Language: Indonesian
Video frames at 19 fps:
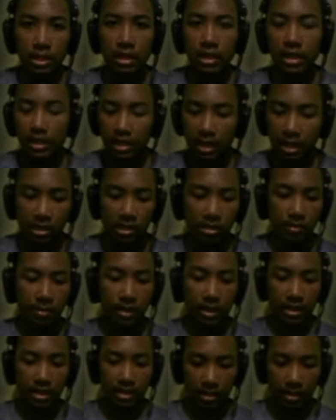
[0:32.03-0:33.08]
jadi kita langsung
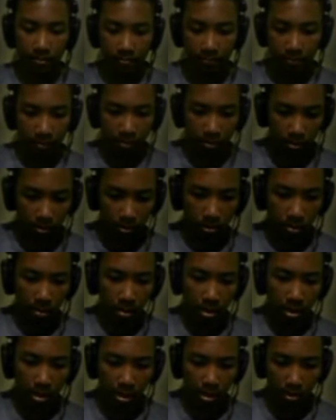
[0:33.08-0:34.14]
main aja
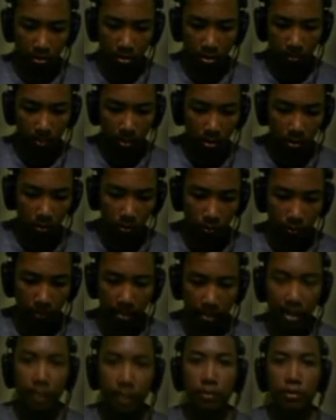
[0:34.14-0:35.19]
ini anaknya udah bangun uh
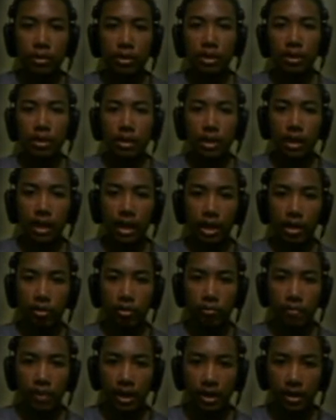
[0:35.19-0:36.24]
mata aku deh kayak
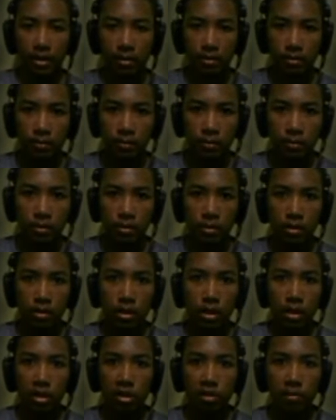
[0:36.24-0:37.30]
Herobrine
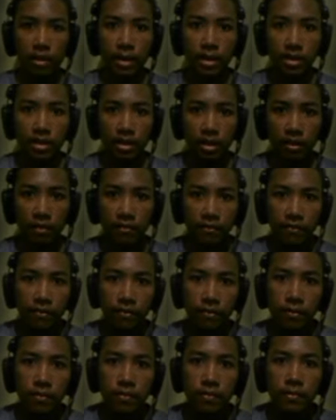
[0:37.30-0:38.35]
yang di Minecraft
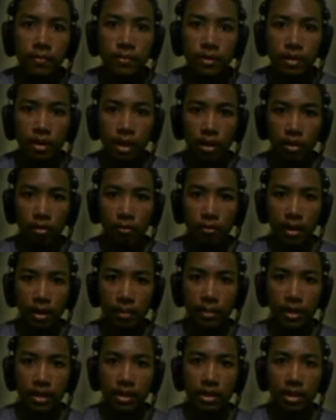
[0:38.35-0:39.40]
hero
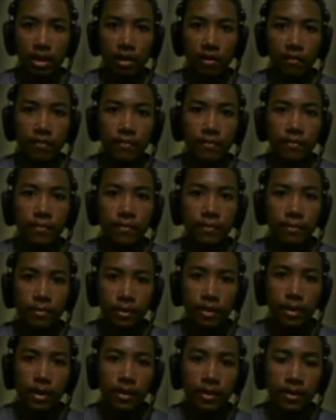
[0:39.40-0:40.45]
Herobrine Minecraft
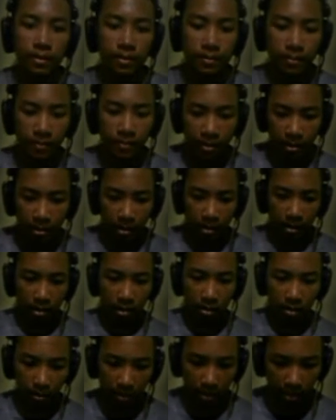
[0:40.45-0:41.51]
ya
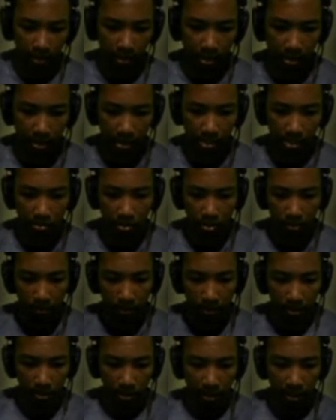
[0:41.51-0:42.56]
oke okay, dia sekarang sudah
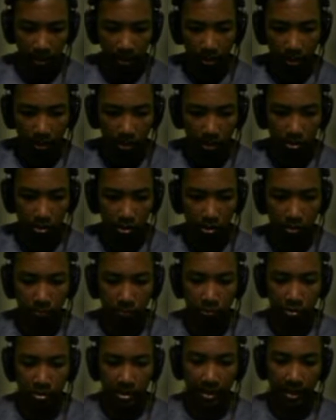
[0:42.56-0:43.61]
bangun lagi sok-sok
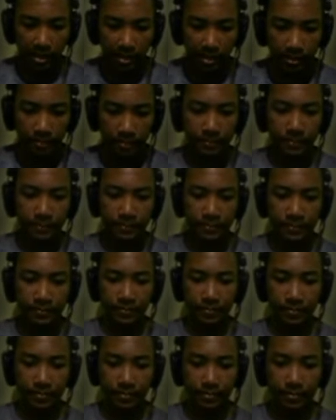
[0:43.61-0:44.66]
pusing
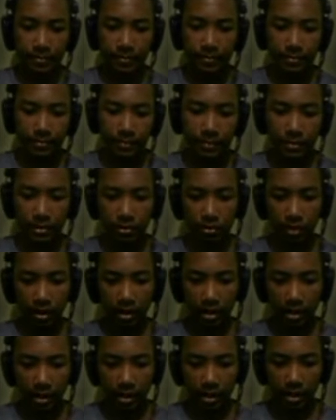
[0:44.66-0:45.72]

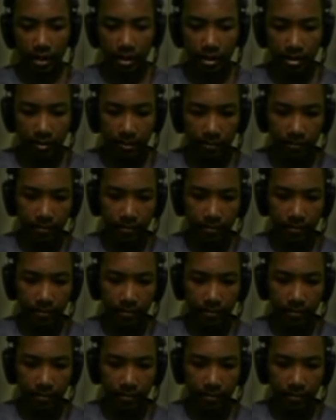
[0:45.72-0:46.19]
oke okay.